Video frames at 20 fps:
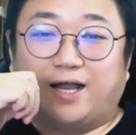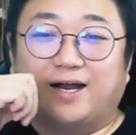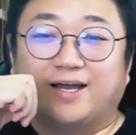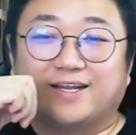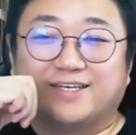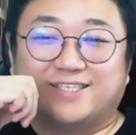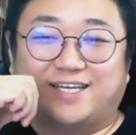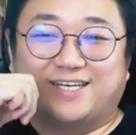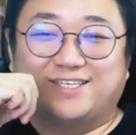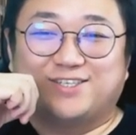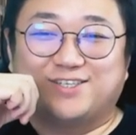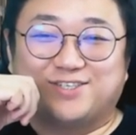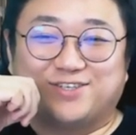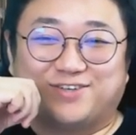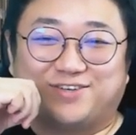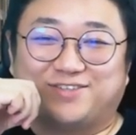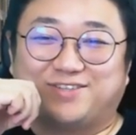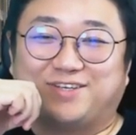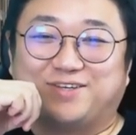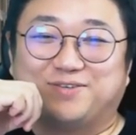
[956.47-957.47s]
대가리 살쪄서
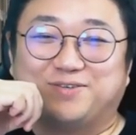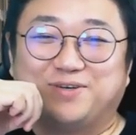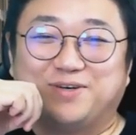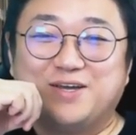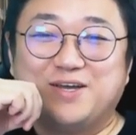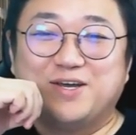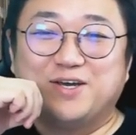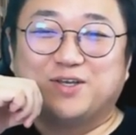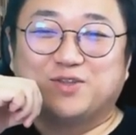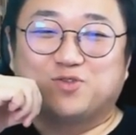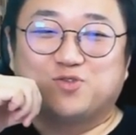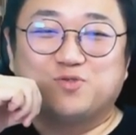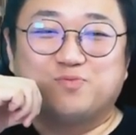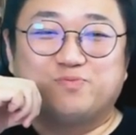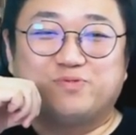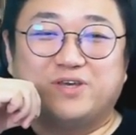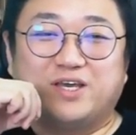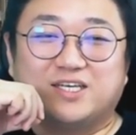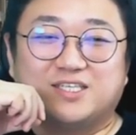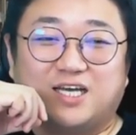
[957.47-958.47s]
그렇다고?
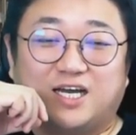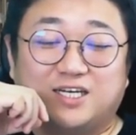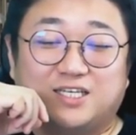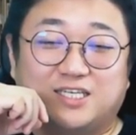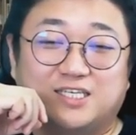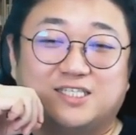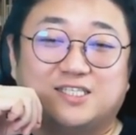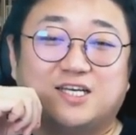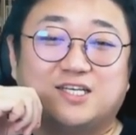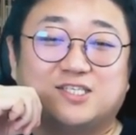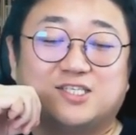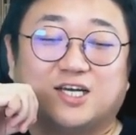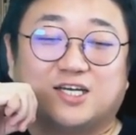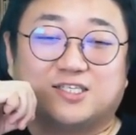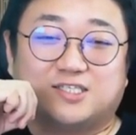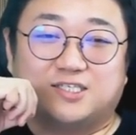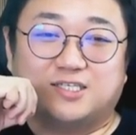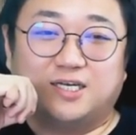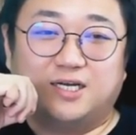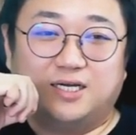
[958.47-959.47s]
두피에 살이
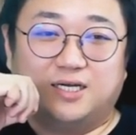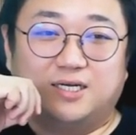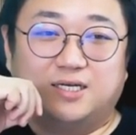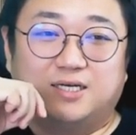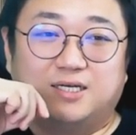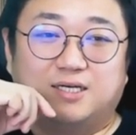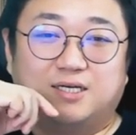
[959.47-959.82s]
2cm가 찌냐?